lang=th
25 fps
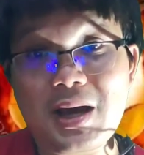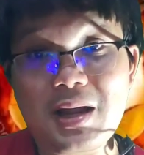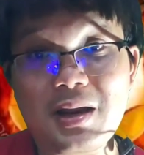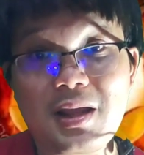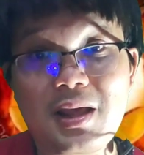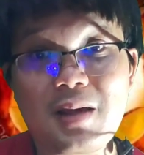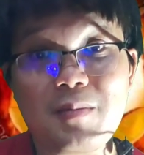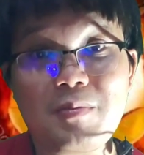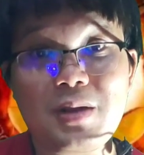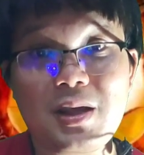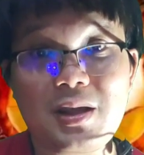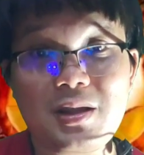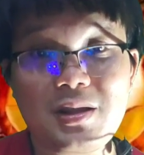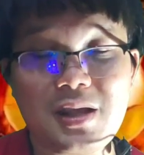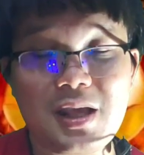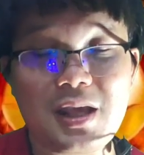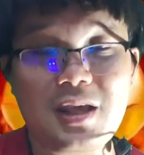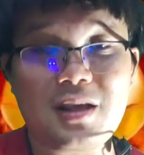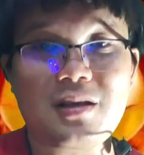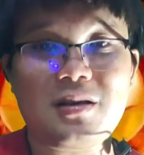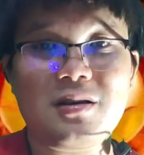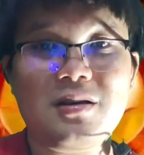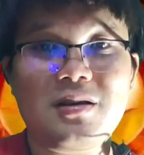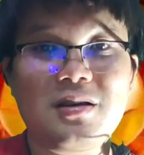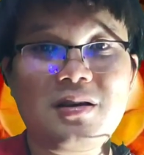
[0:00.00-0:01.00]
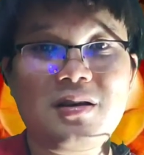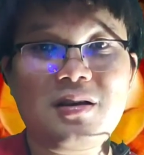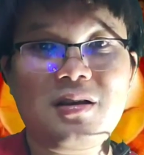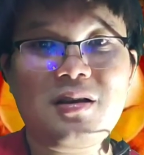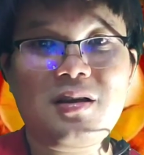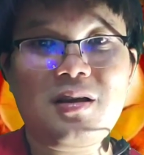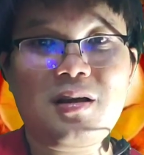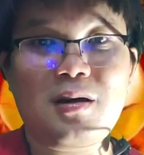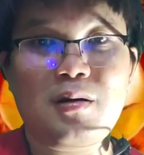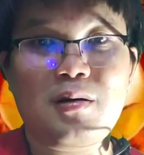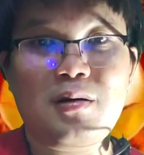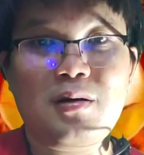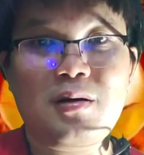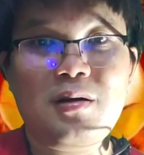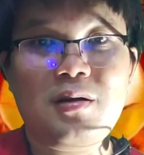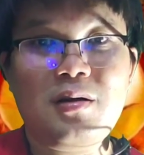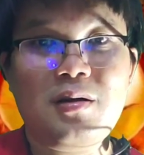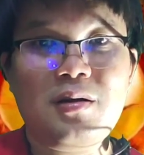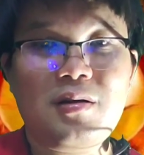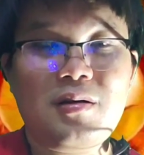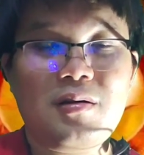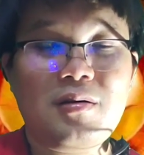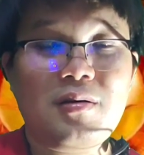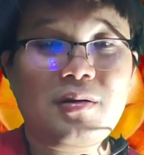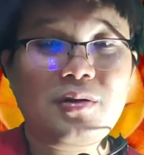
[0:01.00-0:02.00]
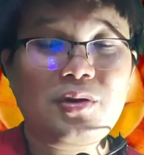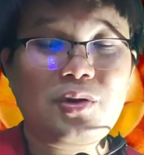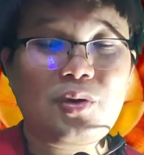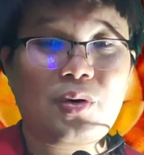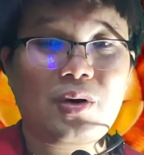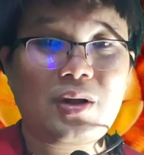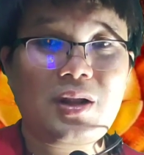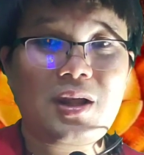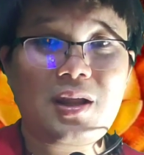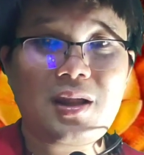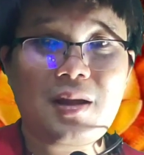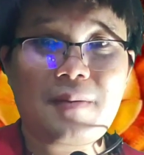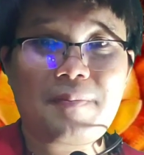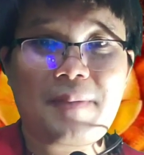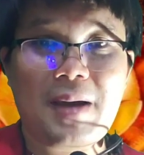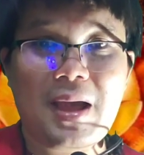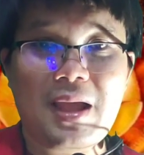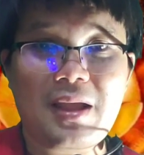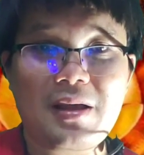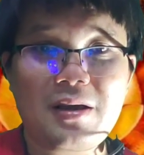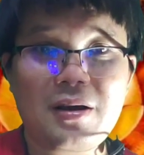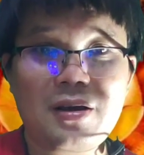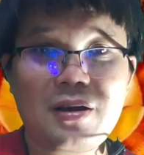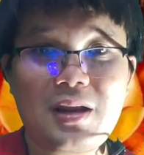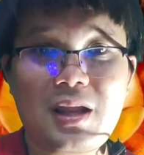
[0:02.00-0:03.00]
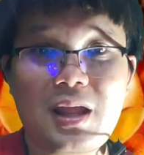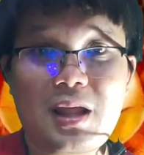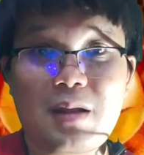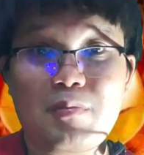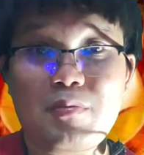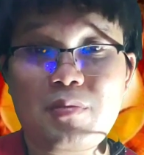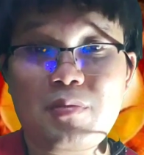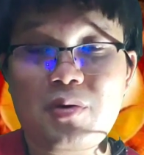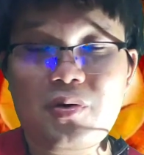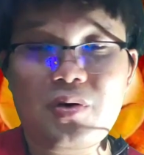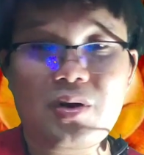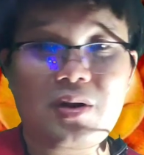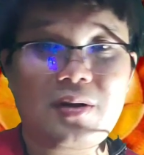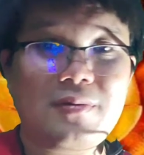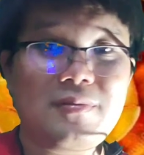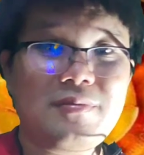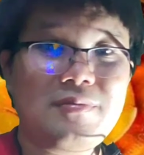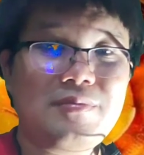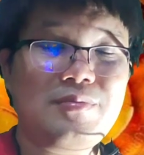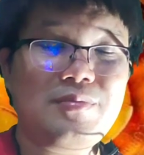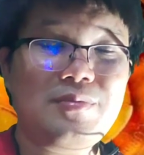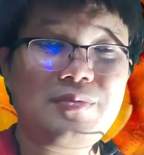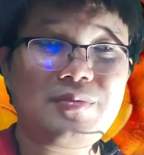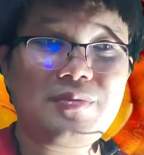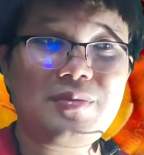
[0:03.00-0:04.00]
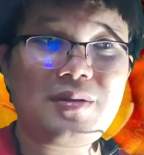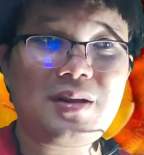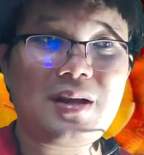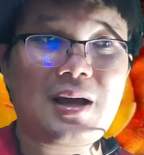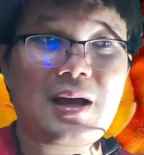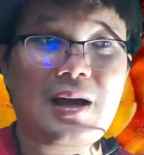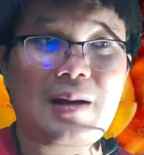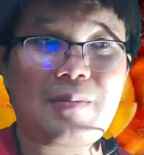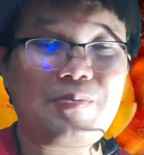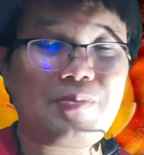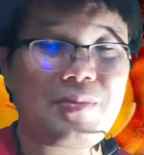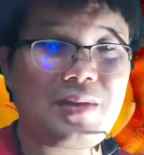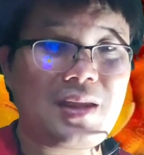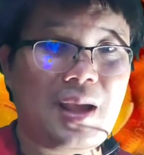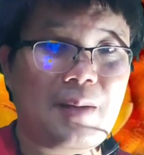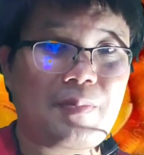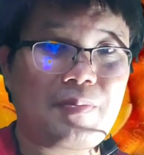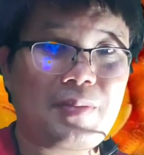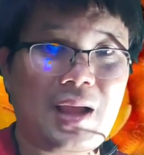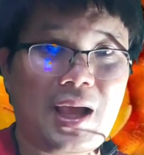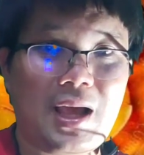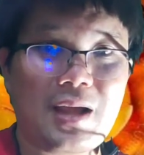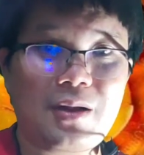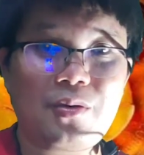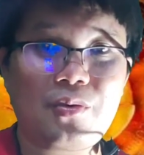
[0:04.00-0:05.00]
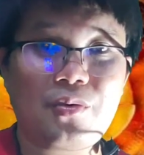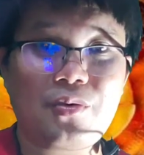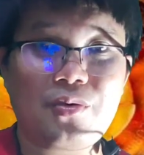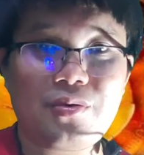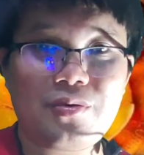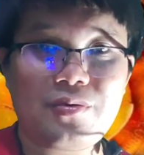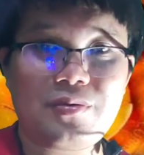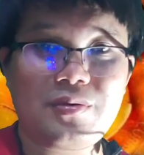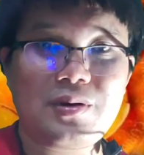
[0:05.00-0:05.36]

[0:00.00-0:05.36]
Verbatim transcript: บะเรียมจริงๆ ตัวที่จะไปคือเหรียญโบนนะครับจับตาดู